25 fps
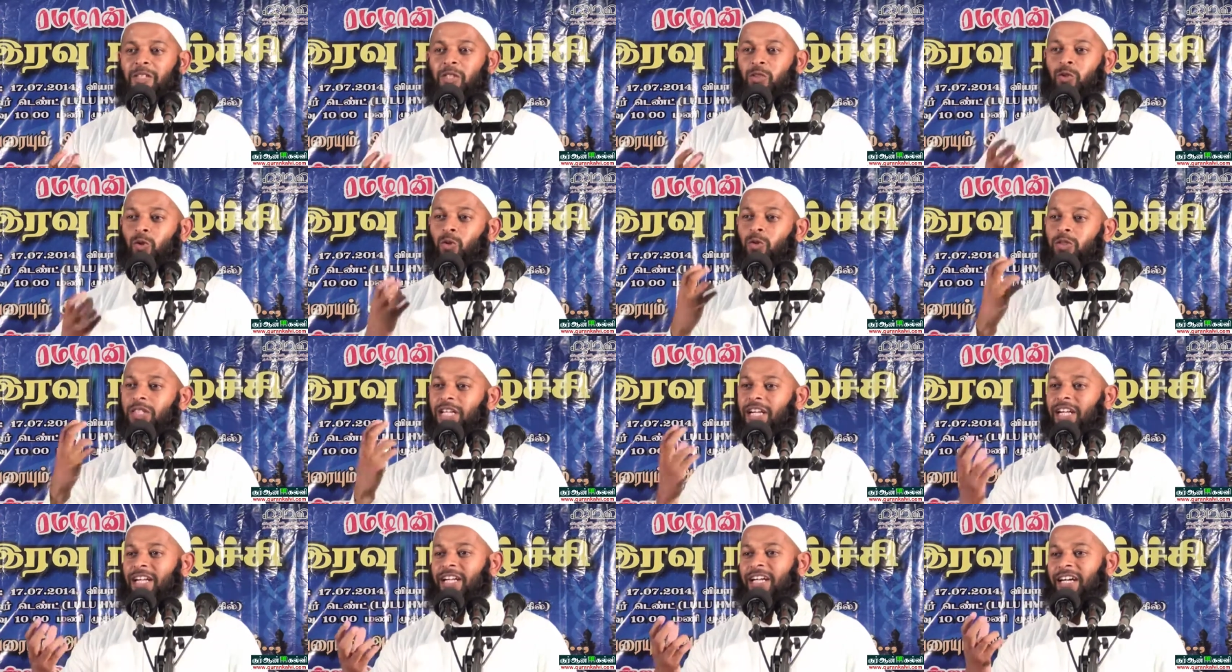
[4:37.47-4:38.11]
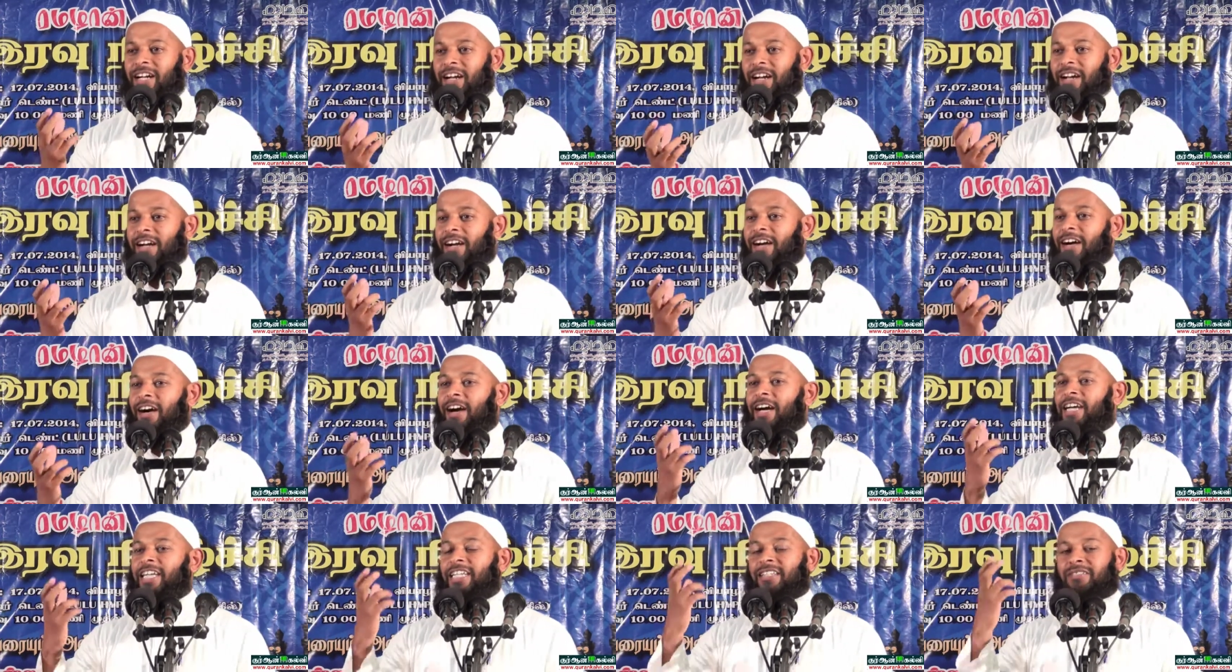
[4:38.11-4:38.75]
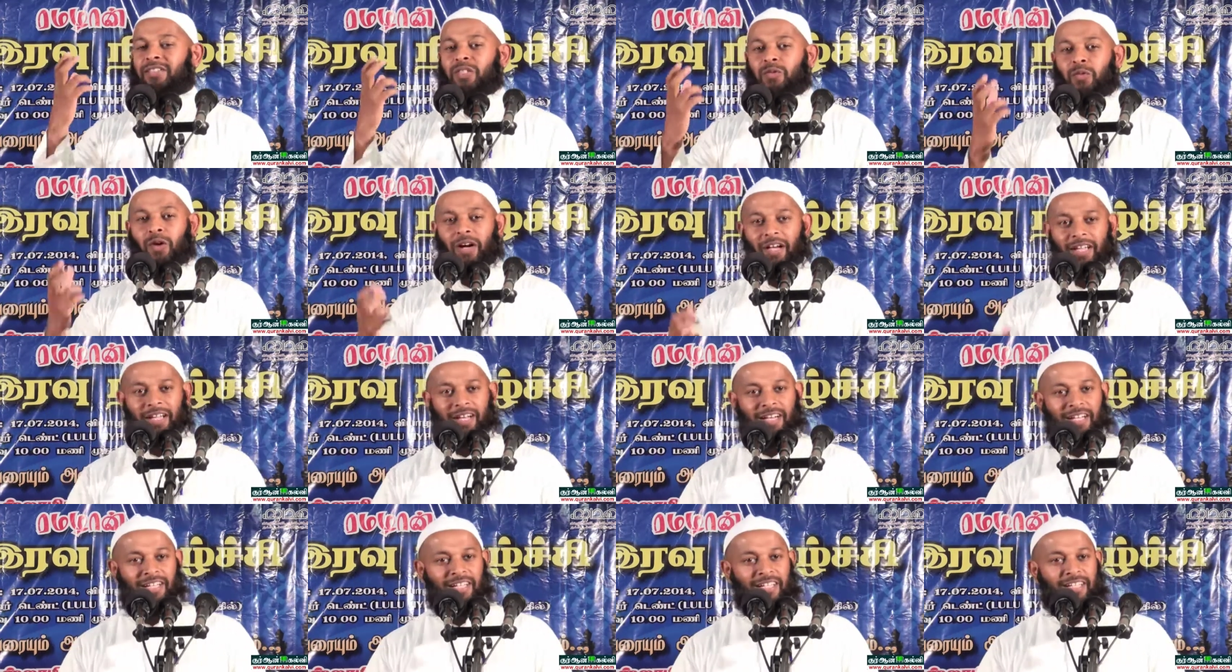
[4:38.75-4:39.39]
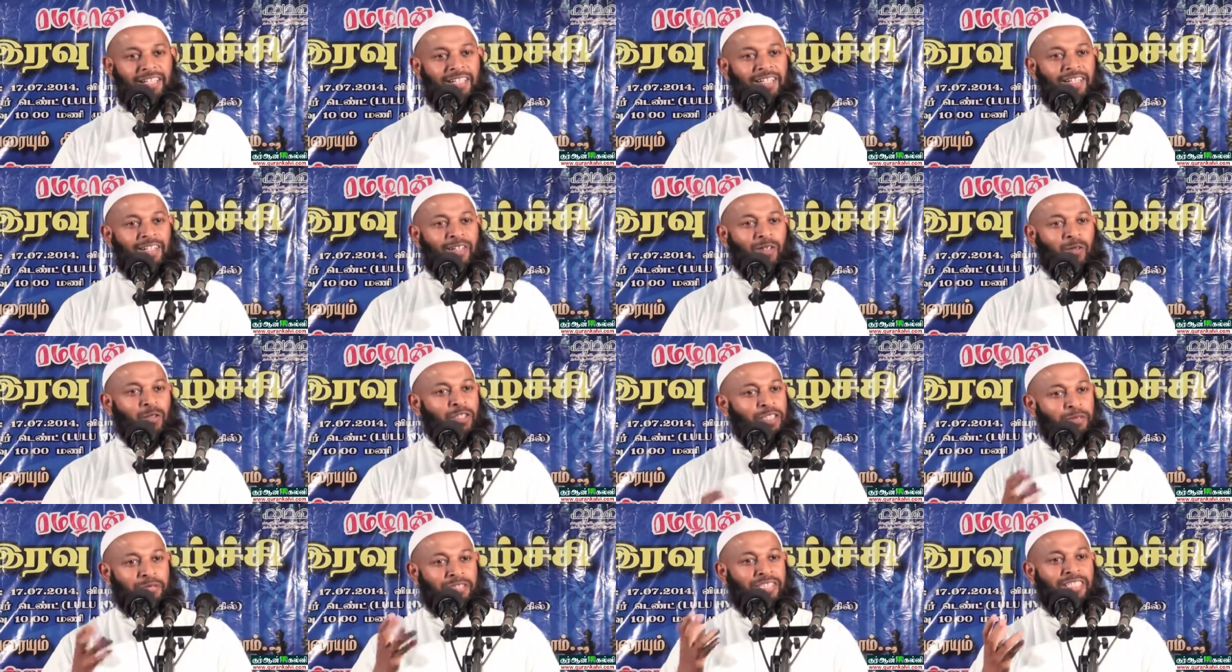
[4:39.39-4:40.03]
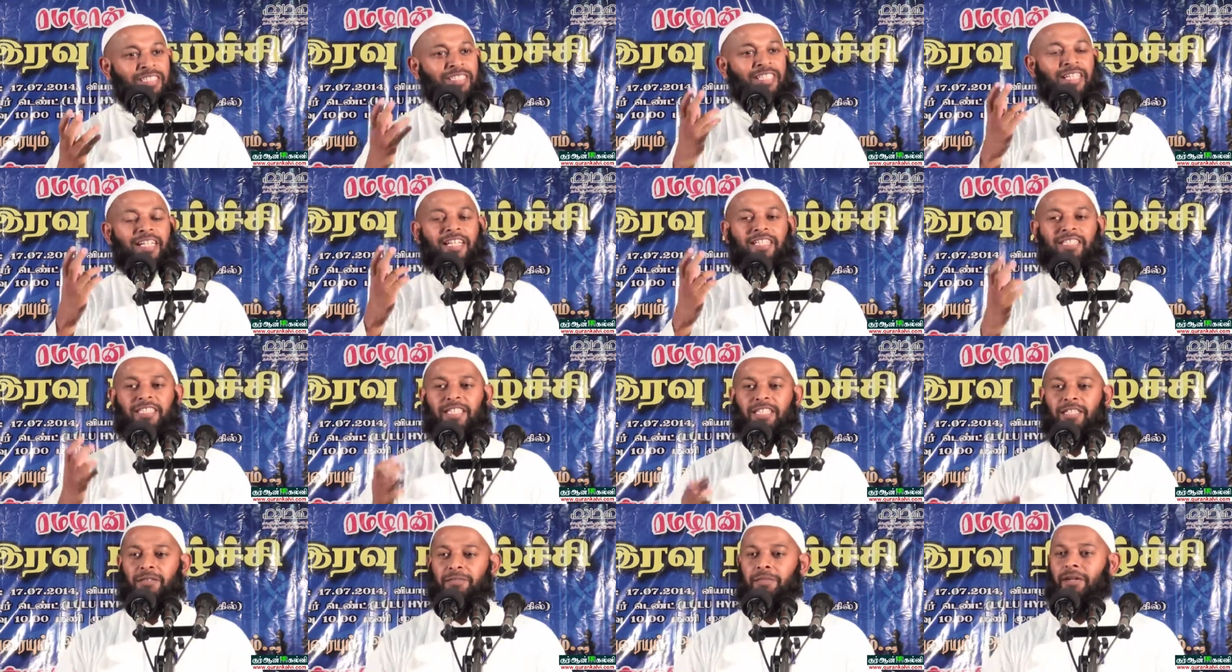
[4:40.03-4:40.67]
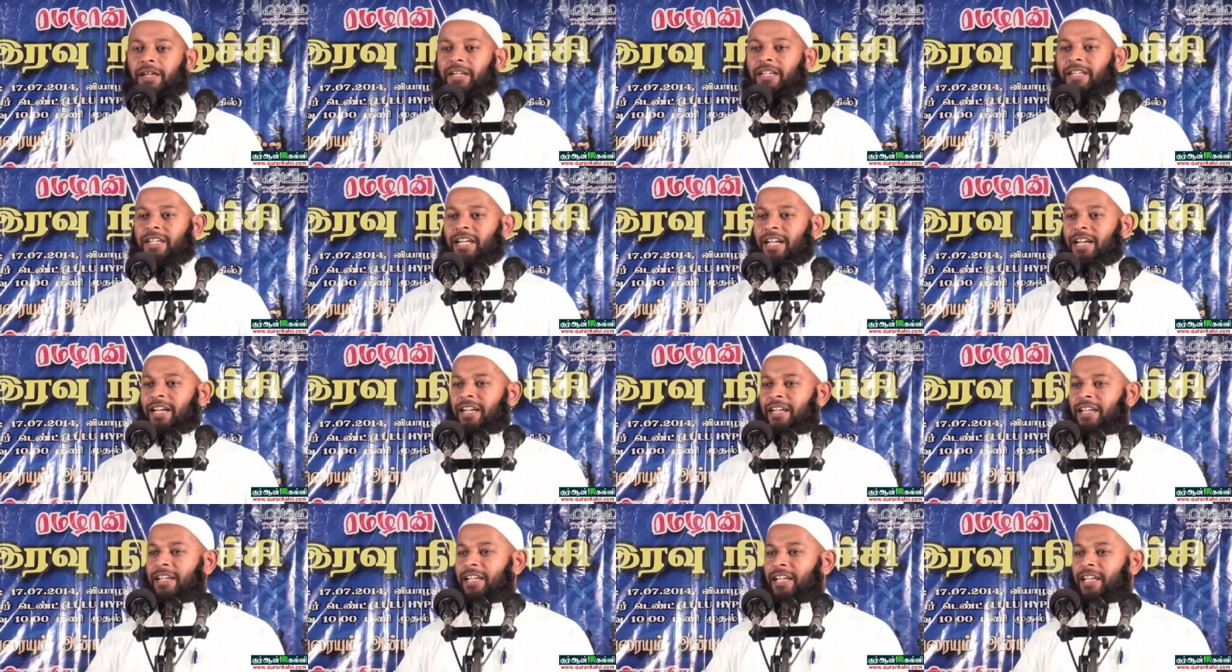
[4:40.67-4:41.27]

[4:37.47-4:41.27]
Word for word: சொந்தக்காரனாக ஆக்கி விடுவாயாக கொஞ்சம் சிந்தனை செய்து பாருங்கள்